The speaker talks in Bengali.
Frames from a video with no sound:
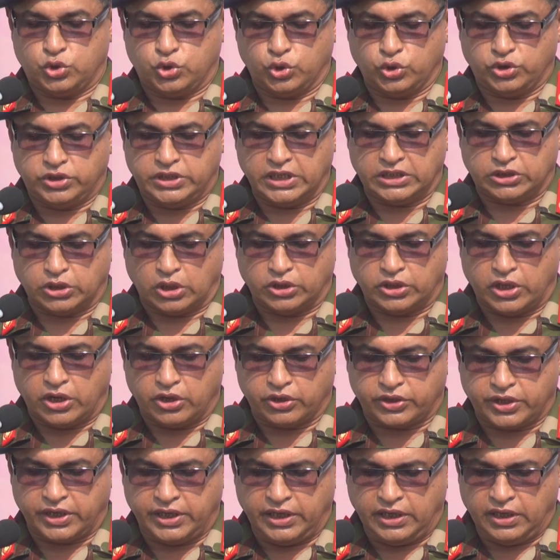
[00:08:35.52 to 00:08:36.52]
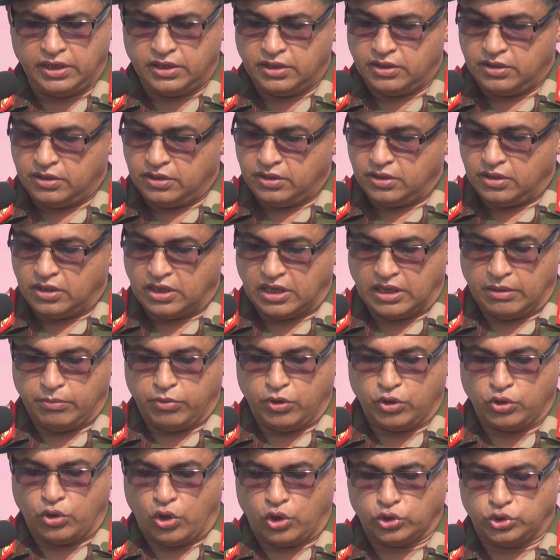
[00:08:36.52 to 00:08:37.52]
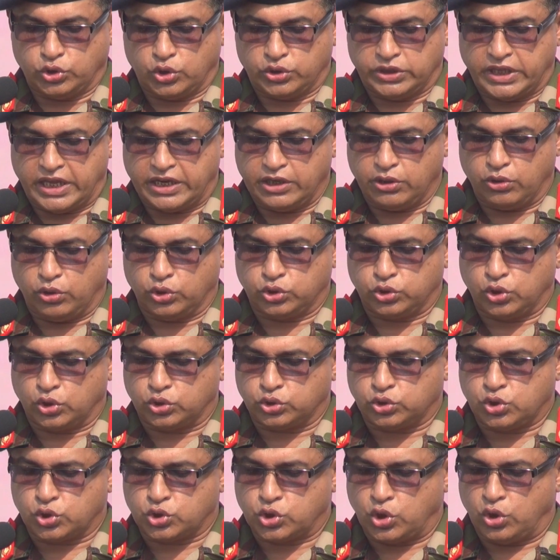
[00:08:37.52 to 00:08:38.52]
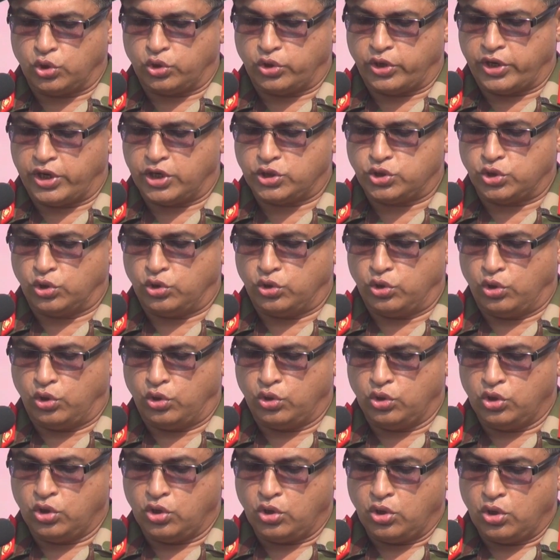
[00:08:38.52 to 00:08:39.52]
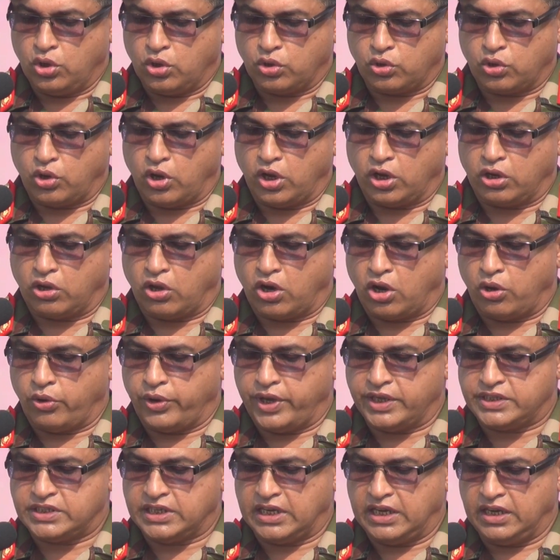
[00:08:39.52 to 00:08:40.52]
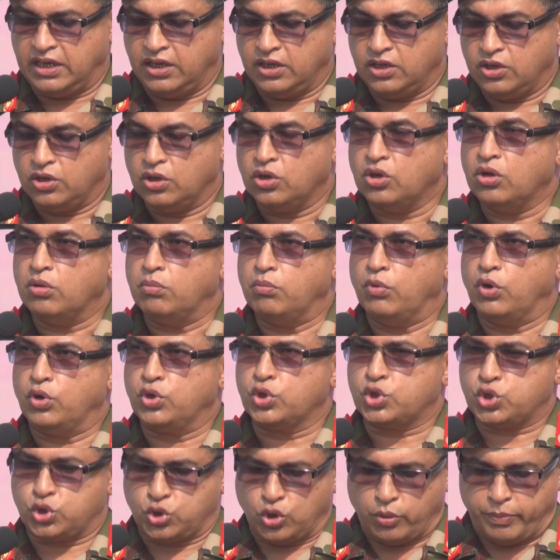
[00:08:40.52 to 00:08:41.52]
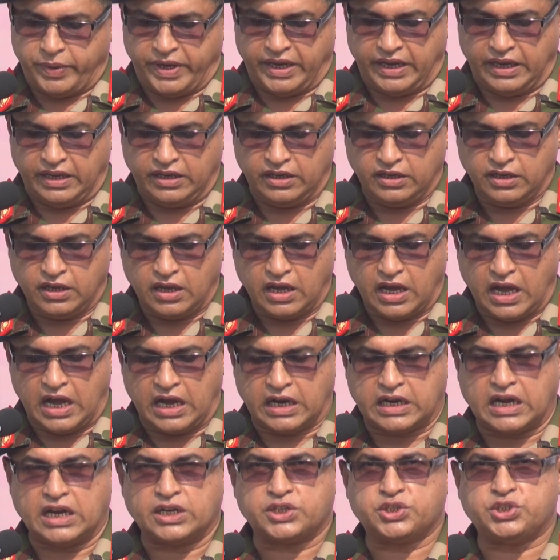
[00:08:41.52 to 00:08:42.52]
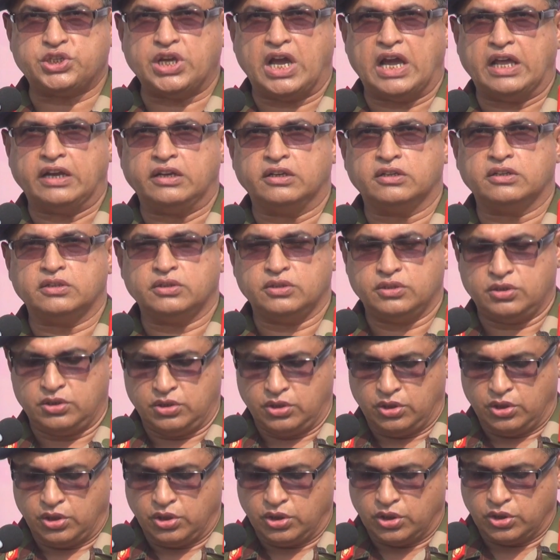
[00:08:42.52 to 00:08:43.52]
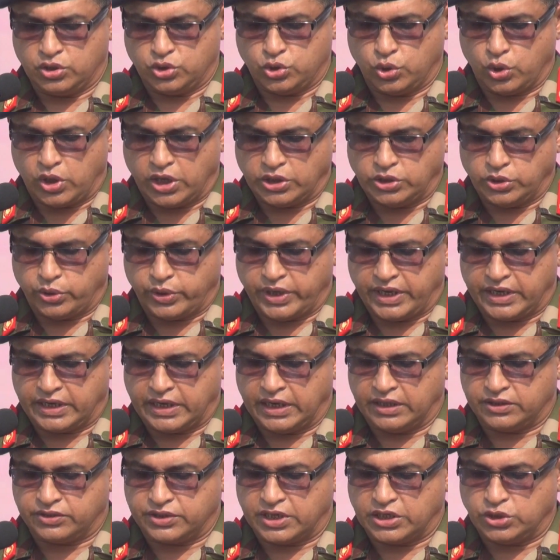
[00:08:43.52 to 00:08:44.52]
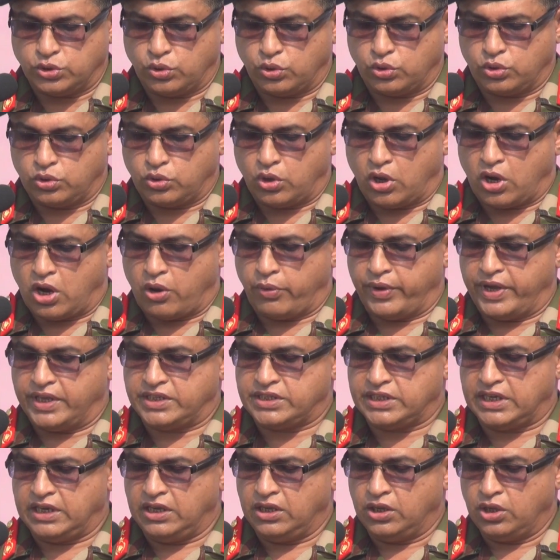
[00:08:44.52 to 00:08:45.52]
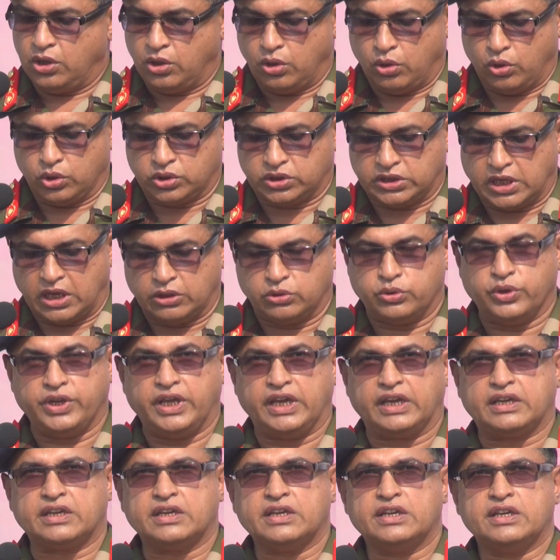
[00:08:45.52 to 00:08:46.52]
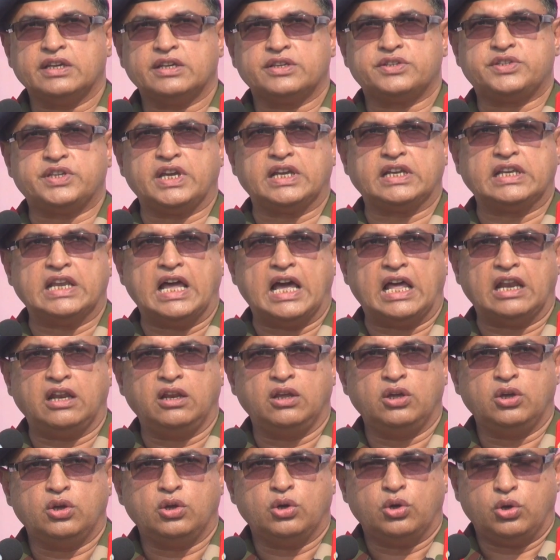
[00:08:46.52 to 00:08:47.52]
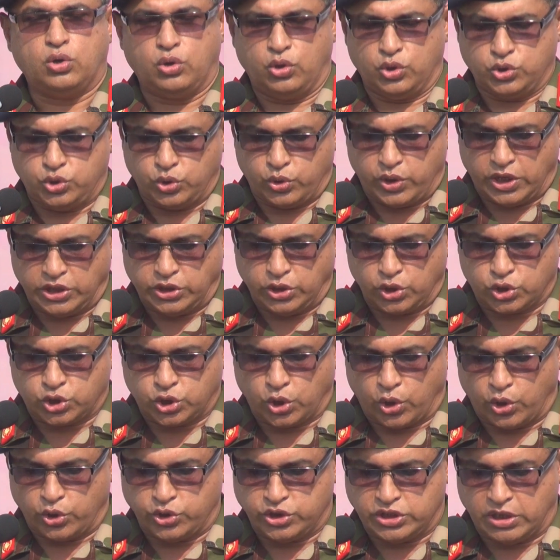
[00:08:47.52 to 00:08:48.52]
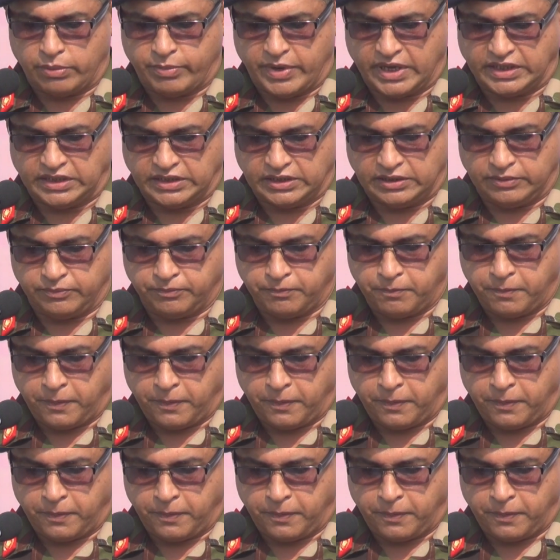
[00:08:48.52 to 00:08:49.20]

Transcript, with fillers: যুদ্ধে তদারকি এবং নজরদারি ও তথ্য সংগ্রহের জন্য ক্রয় করা হয়েছে মনুষ্যবিহীন আকাশযান যোগাযোগের ক্ষেত্রে যোগ করা হয়েছে অত্যাধুনিক সিগন্যাল ও যোগাযোগ সরঞ্জামাদি